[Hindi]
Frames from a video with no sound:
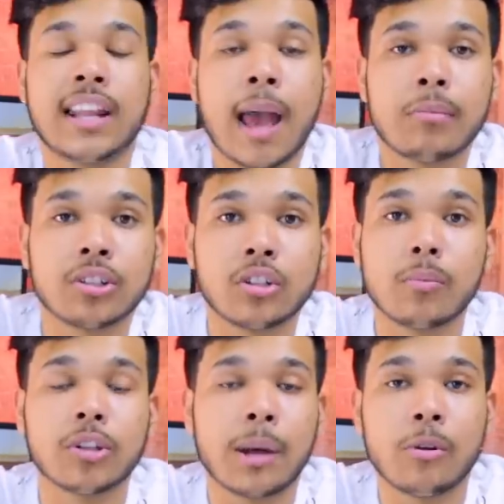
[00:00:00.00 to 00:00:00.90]
अंदर अमेजोन के
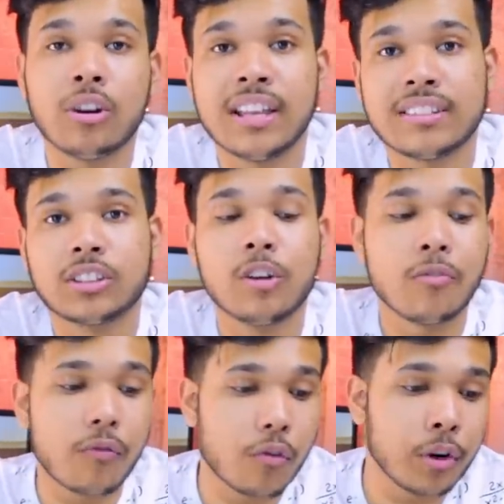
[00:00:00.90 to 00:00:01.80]
ऊपर तो आप लोग ले सकते हो
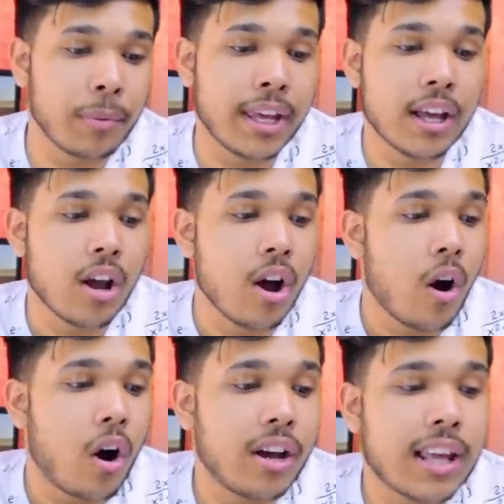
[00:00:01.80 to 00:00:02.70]
वो फ़ोन भी
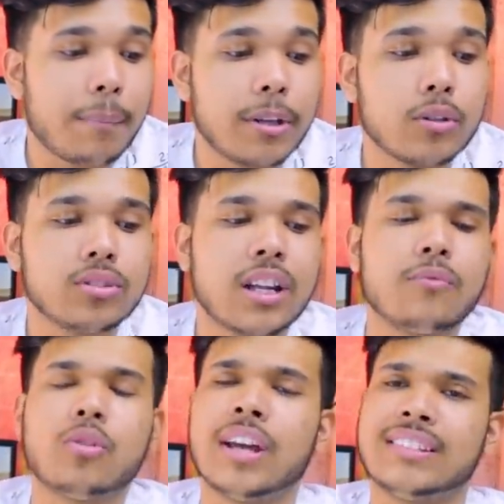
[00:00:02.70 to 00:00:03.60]
और यहाँ पे दो चार
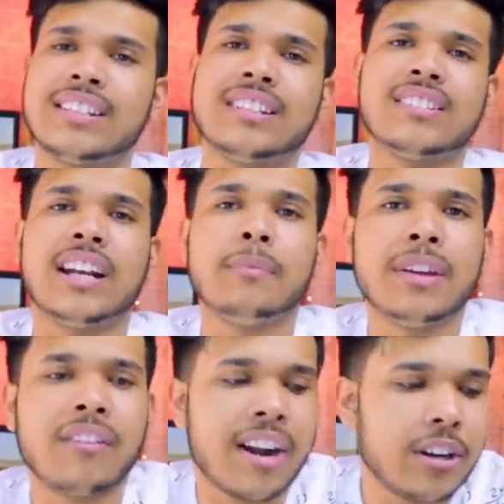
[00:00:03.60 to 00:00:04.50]
फोन ऐसे जैसे रेडमी
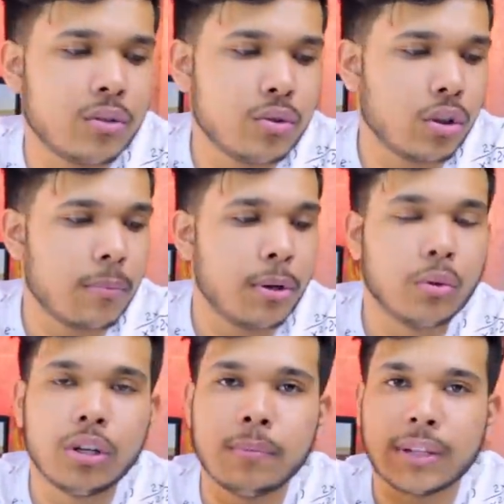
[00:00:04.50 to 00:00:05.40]
का वाई जो कि
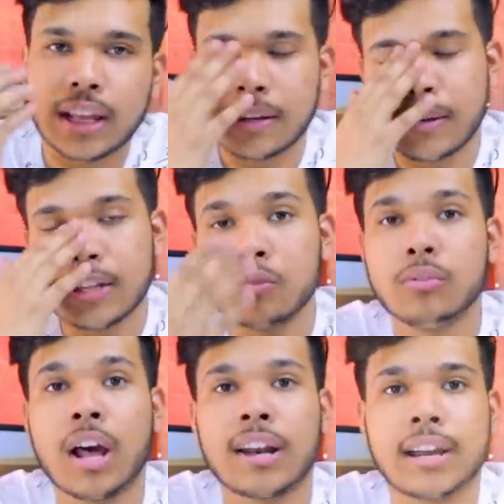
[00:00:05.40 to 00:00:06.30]
बिल्कुल ही पता नहीं भाई क्यों
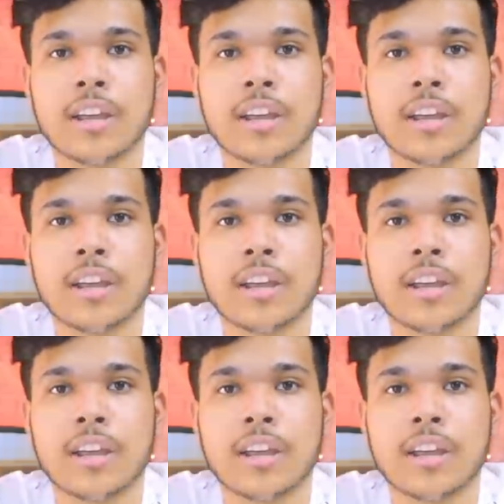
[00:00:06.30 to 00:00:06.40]
डाल रखा